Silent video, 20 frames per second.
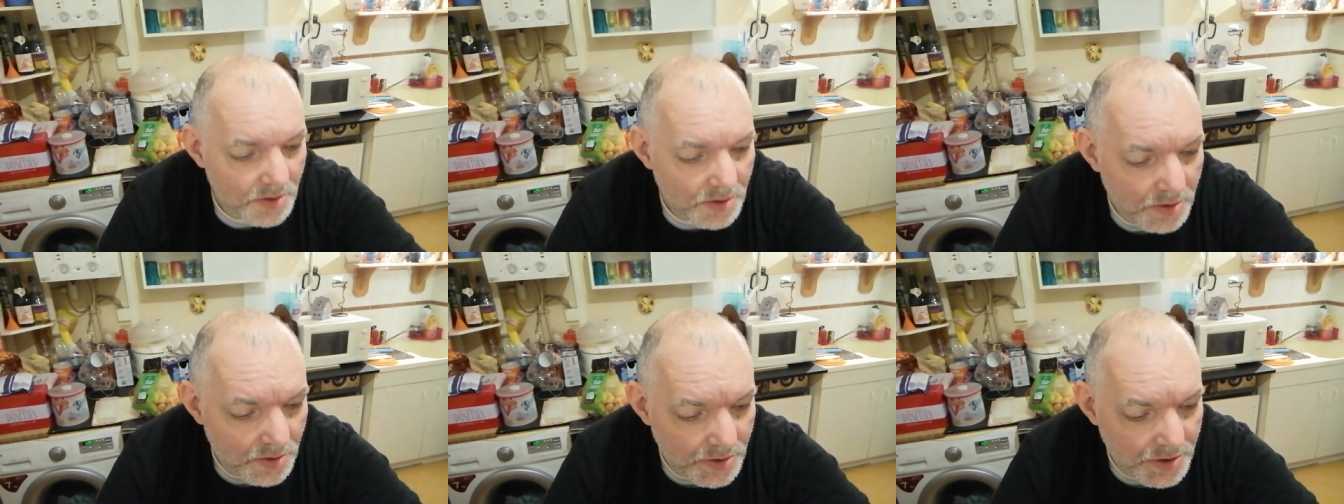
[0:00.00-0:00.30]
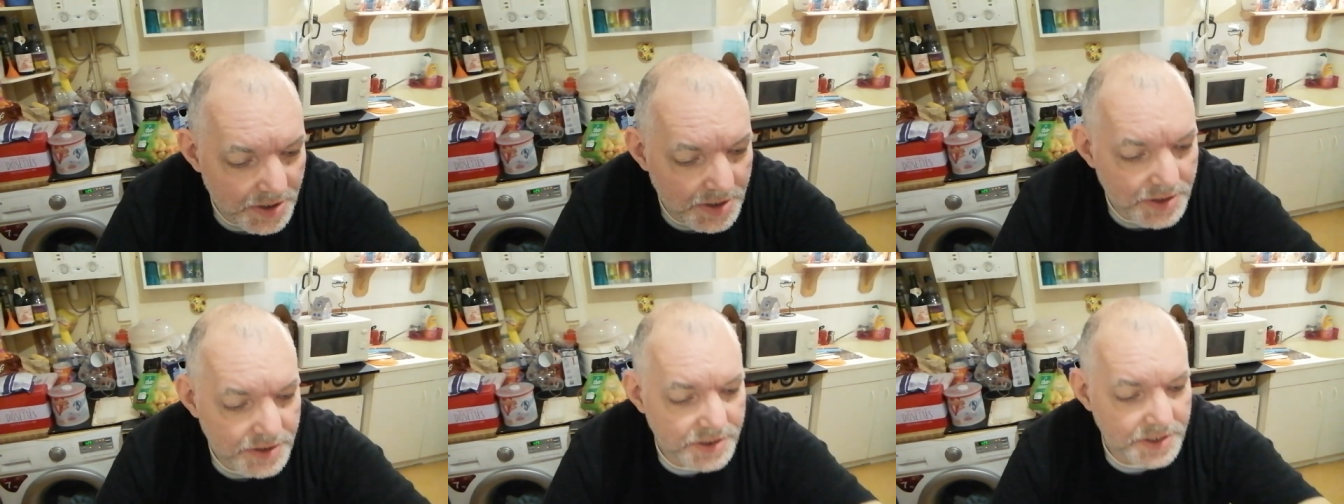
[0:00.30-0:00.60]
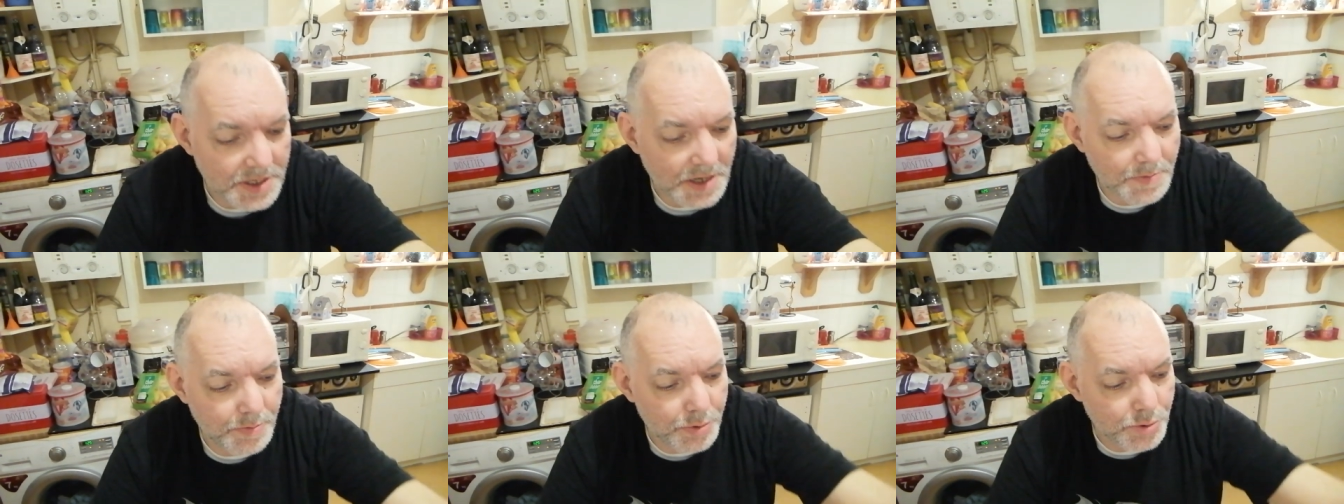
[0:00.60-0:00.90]
qu'on
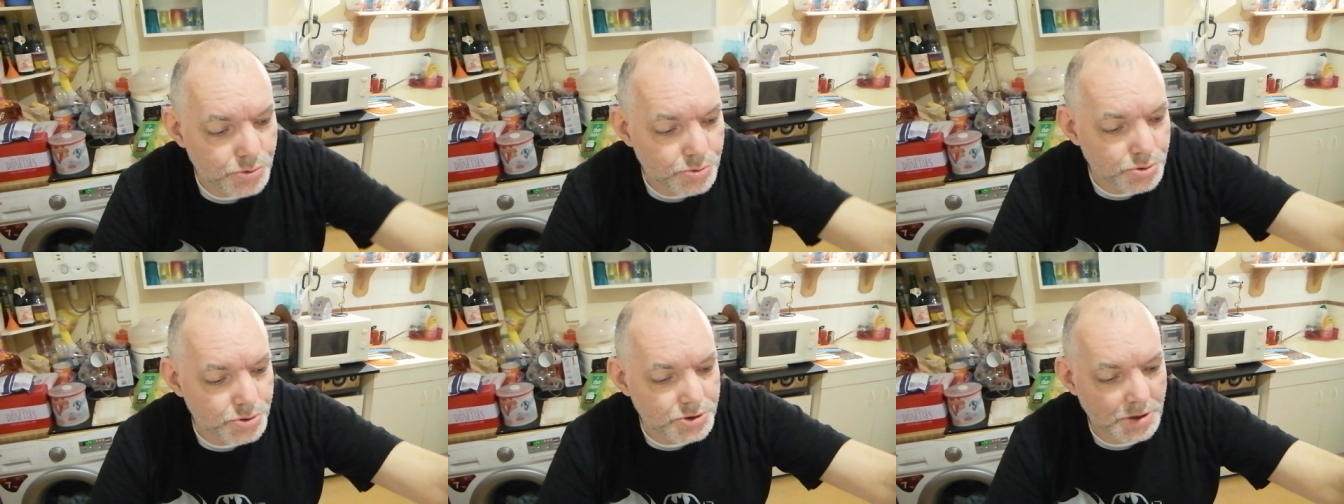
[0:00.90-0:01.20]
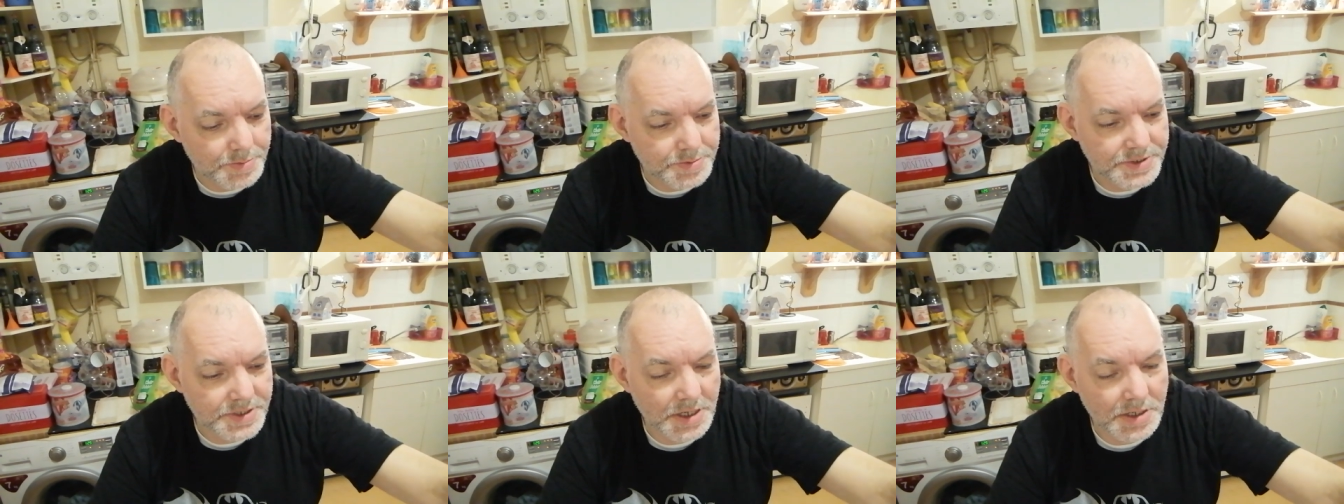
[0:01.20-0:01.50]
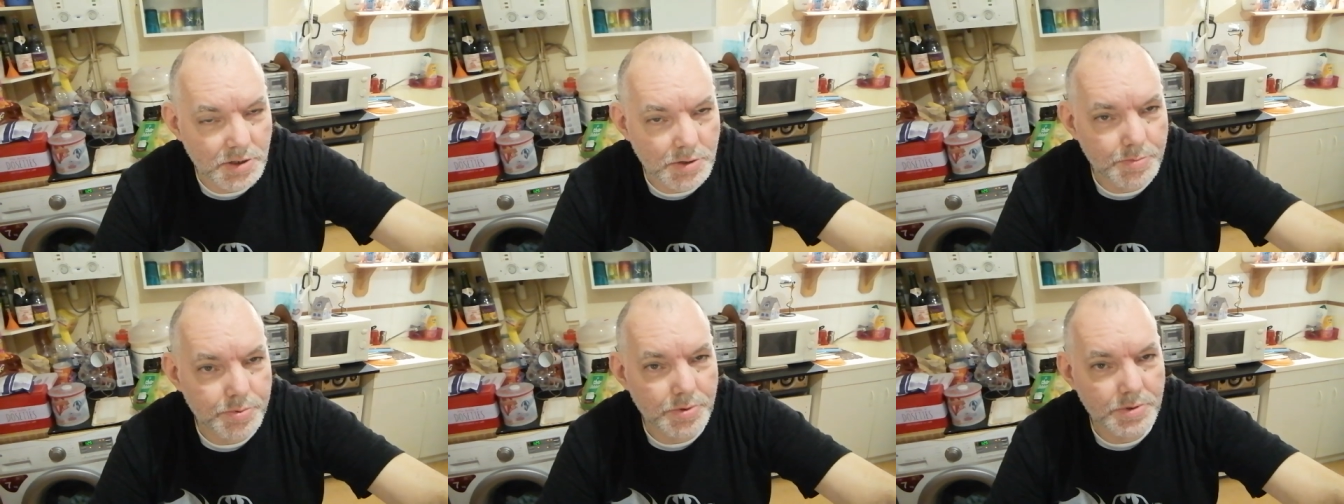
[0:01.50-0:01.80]
était un peu tous comme
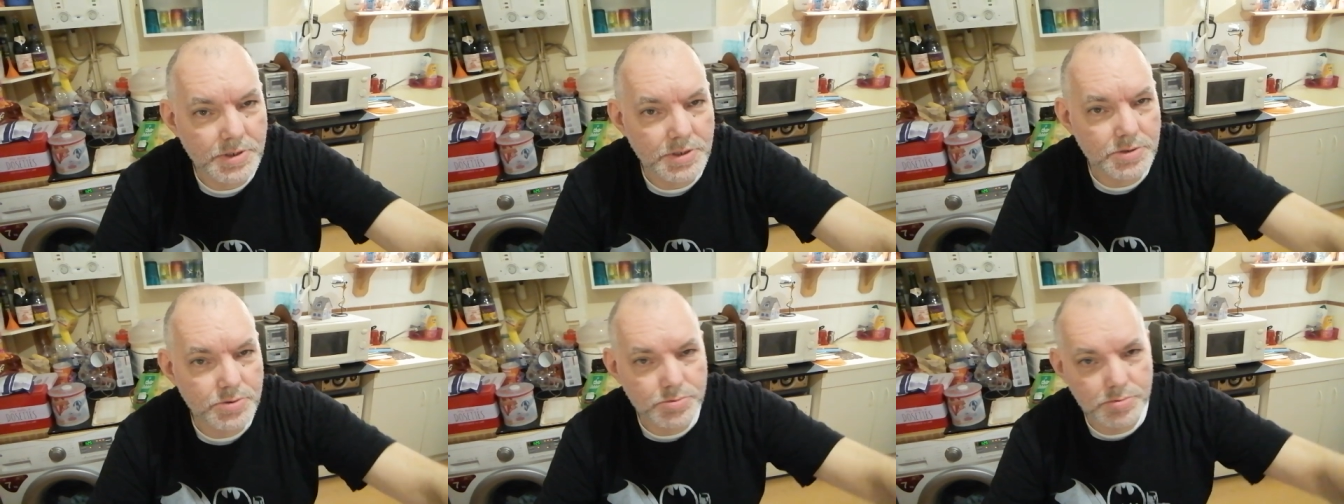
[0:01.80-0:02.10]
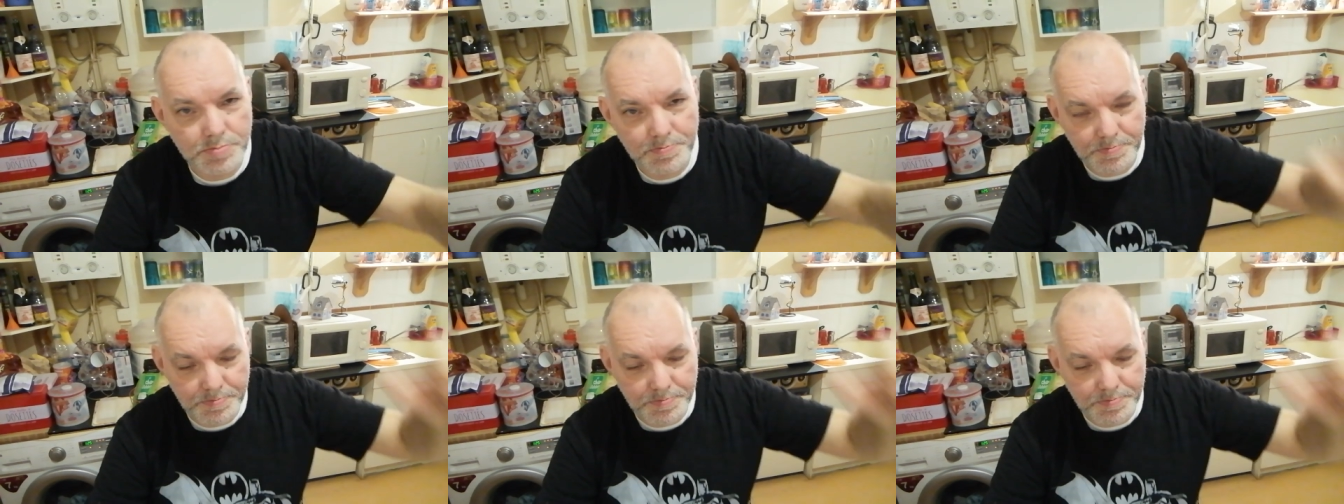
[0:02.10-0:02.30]
ça, qu'on prenait